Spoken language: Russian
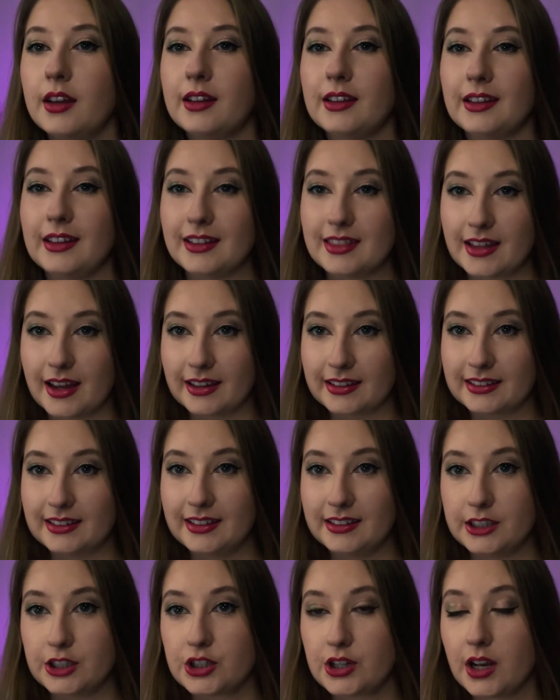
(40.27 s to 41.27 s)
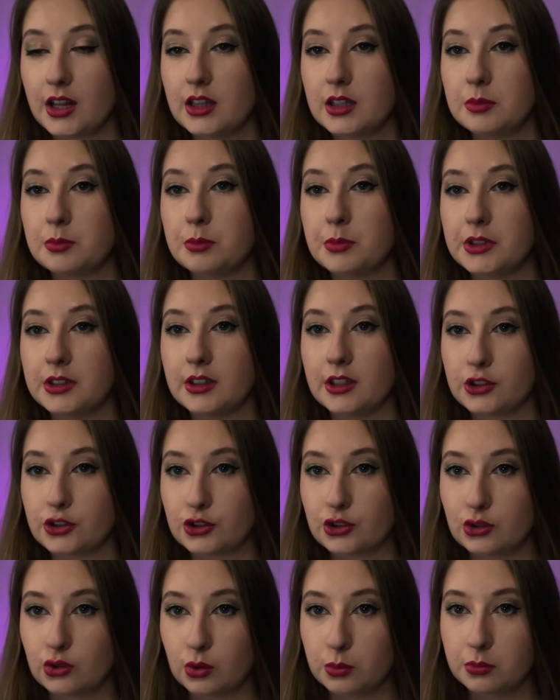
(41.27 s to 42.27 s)
Итак, для начала мы
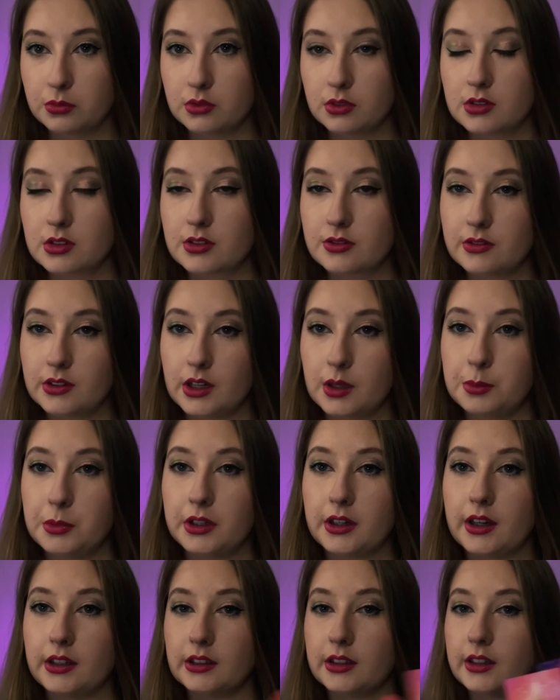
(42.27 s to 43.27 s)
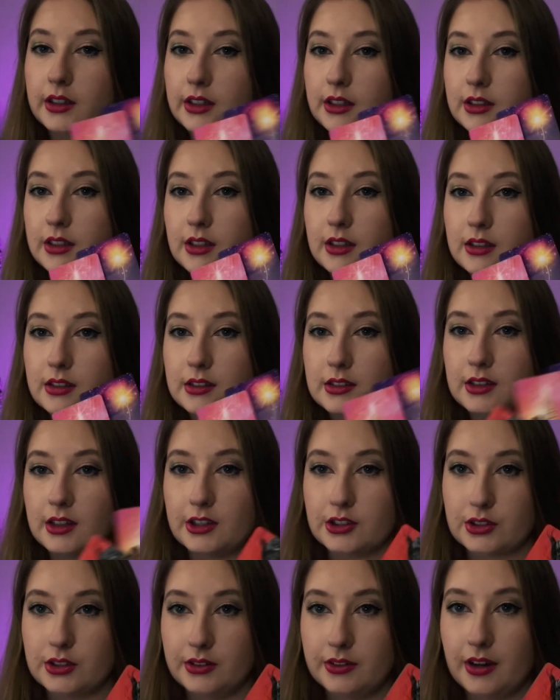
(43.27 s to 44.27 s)
начнем с вами конкретно с
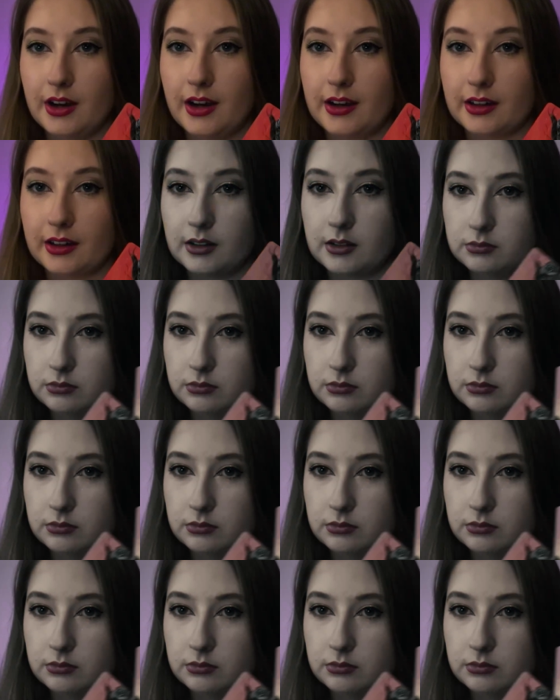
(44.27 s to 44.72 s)
каждого ар...